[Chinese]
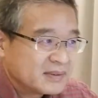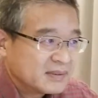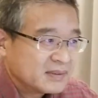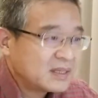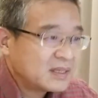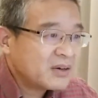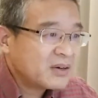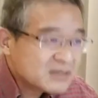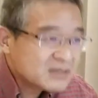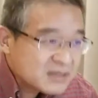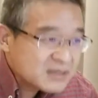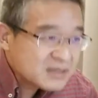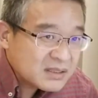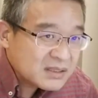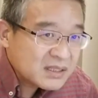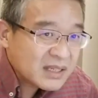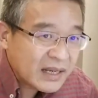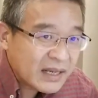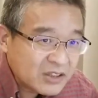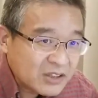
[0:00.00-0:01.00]
然后自
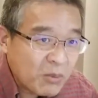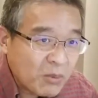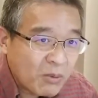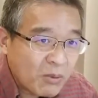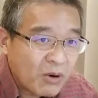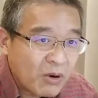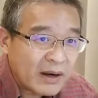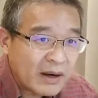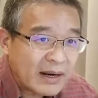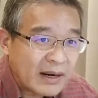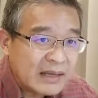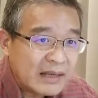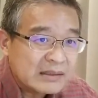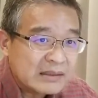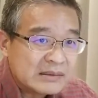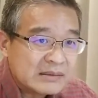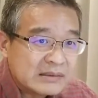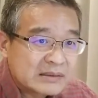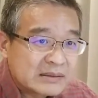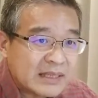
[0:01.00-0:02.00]
己还道貌岸然，
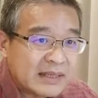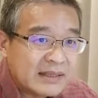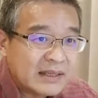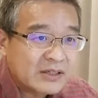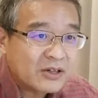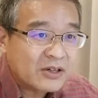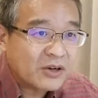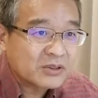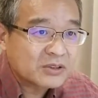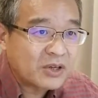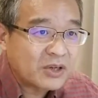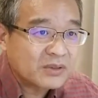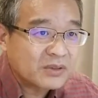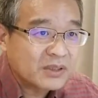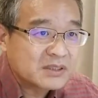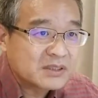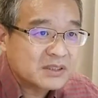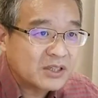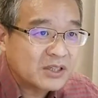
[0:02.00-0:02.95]
站在高道德制